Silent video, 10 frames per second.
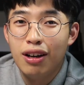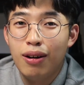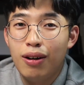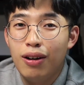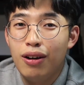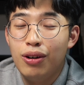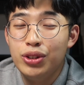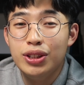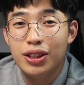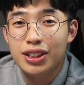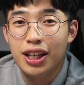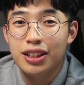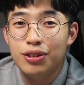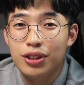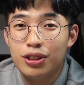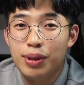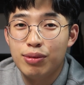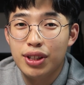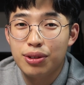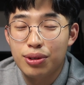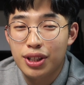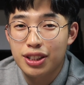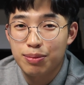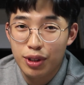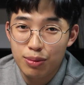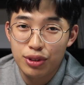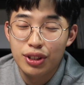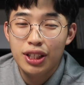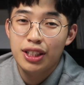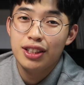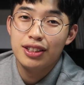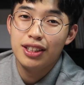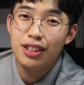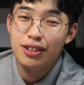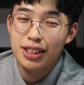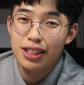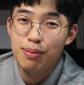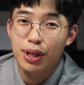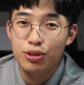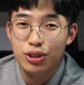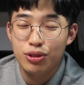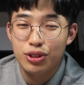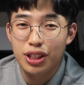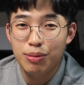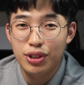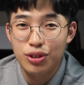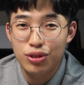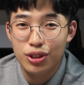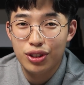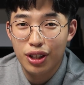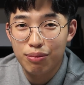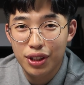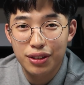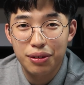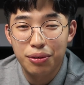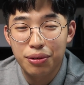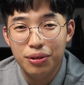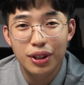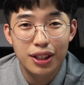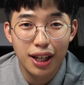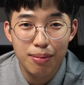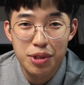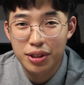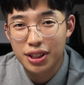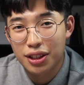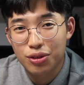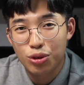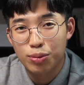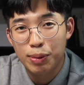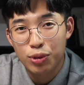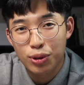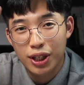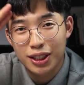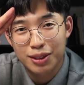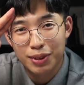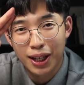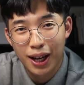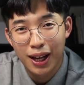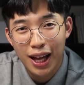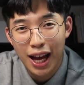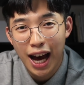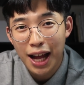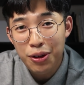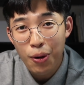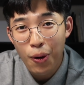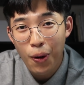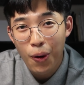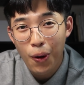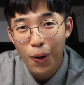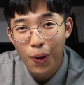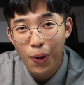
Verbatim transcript: 어, 오늘 영상은 여기서 마무리하도록 하겠습니다. 여러분 제 영상을 봐주시고 참여해 주셔서 감사드리고 다음 영상에서 또 뵙도록 하겠습니다. 안녕